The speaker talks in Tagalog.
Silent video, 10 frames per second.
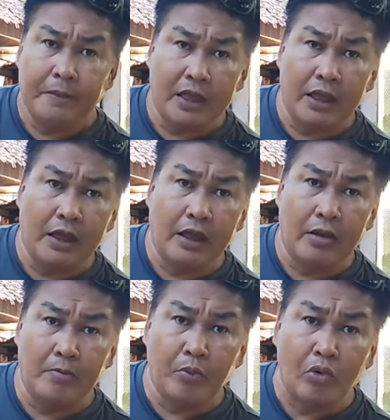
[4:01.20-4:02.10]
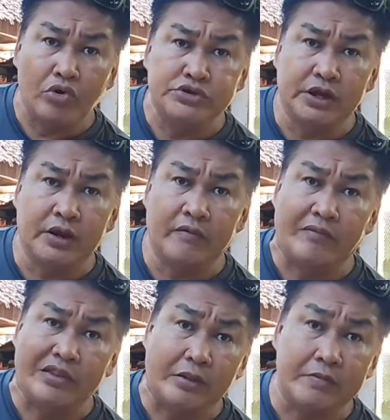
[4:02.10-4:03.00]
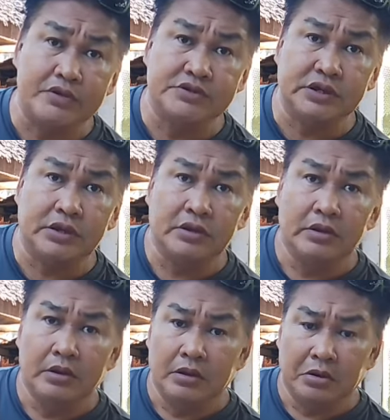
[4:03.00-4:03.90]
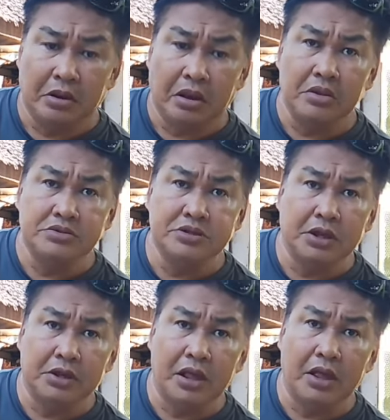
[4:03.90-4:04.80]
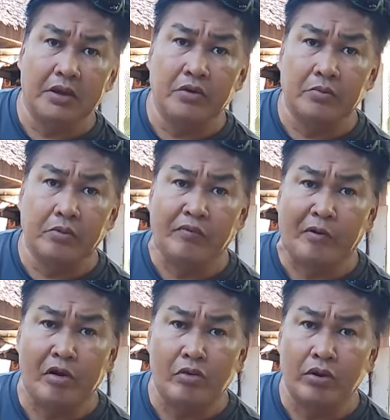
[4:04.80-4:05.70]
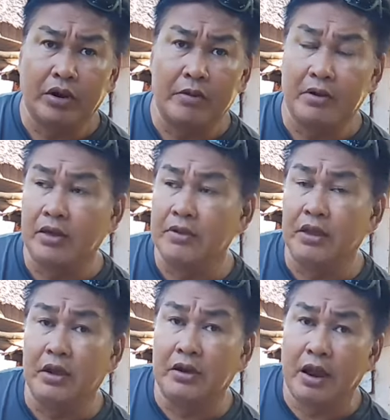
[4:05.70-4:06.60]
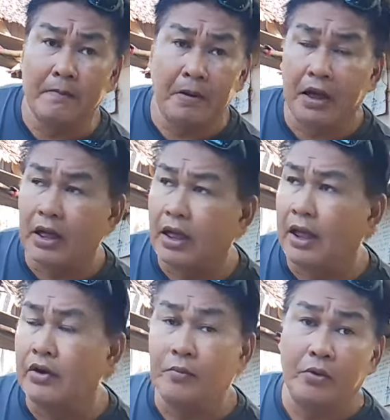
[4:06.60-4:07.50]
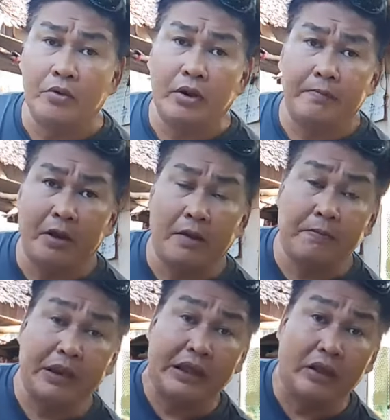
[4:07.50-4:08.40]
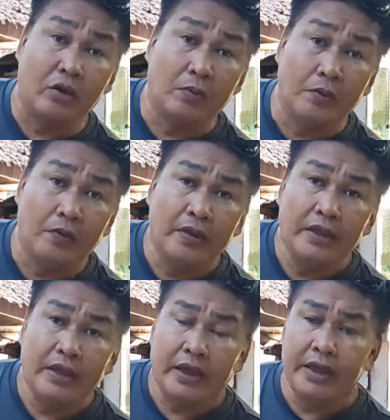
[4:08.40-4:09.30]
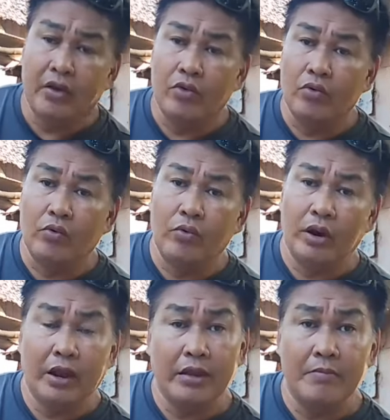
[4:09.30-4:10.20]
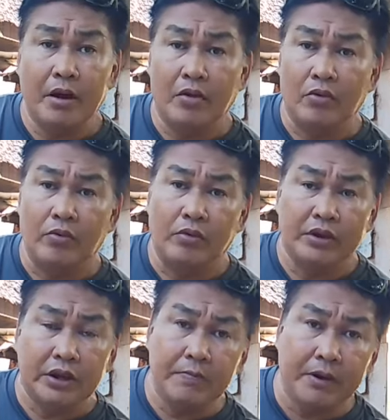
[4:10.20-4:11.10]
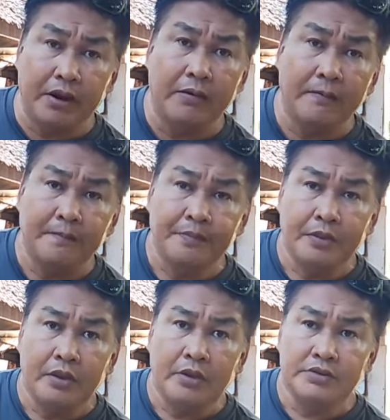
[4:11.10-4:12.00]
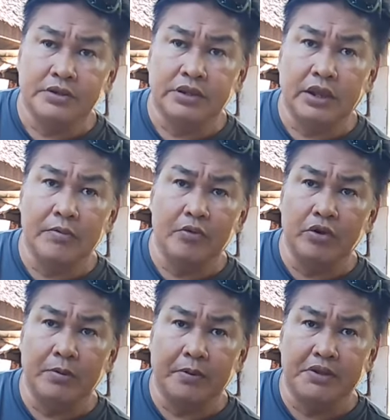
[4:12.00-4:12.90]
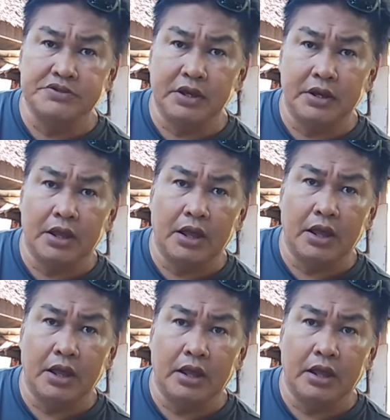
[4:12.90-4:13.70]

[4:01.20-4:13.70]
naka-full siya ng vitamin C. Naka-NJ, naka-ganon, profile kulira mga kaibigan, napaka ano po, napaka peligro po. Kaya kung walang iba, kung hindi pa rin, sa tingin mo, hindi pa rin siya na